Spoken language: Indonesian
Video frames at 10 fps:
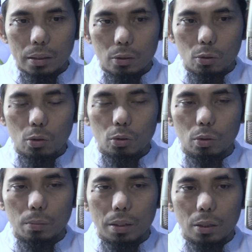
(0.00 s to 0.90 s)

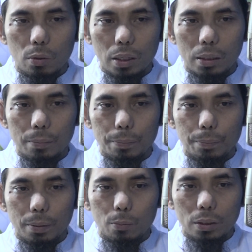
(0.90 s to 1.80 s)
untuk melakukan
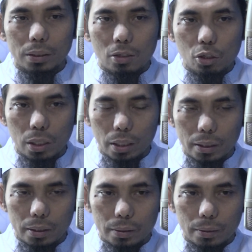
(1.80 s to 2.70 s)
perbuatan
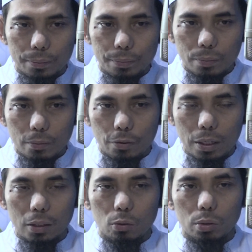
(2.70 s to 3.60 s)
syirik
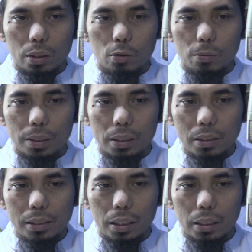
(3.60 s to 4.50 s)
fala
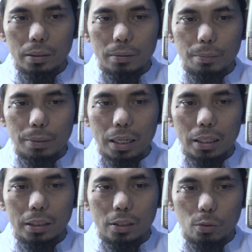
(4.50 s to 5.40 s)
tuti'huma jangan
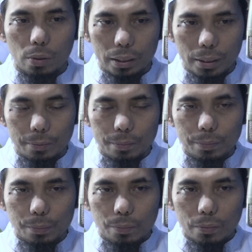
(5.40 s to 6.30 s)
menaati keduanya.
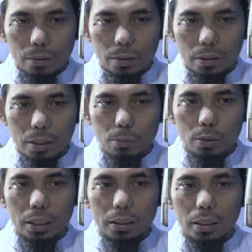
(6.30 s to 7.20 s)

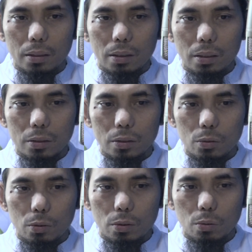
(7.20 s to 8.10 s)
Namun kata Allah
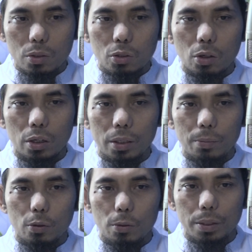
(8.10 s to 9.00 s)

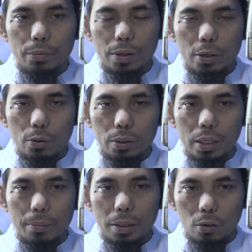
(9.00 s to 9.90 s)
wasahibuhuma fid
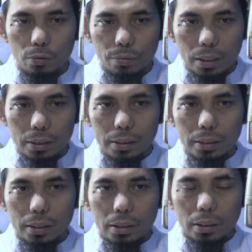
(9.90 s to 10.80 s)
dunya ma'rufa.
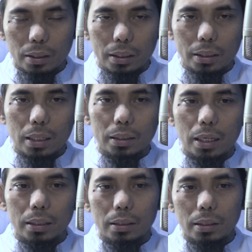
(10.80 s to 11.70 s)
Kita tidak
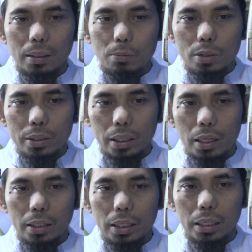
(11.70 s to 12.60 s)
taat, namun
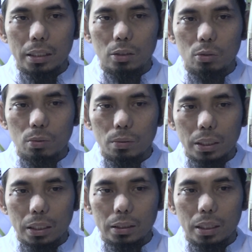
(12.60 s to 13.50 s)
seiring dengan itu
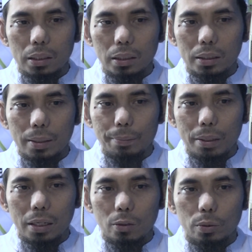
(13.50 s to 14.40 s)
kita tetap
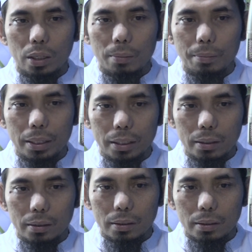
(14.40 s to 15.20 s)
berlaku yang baik,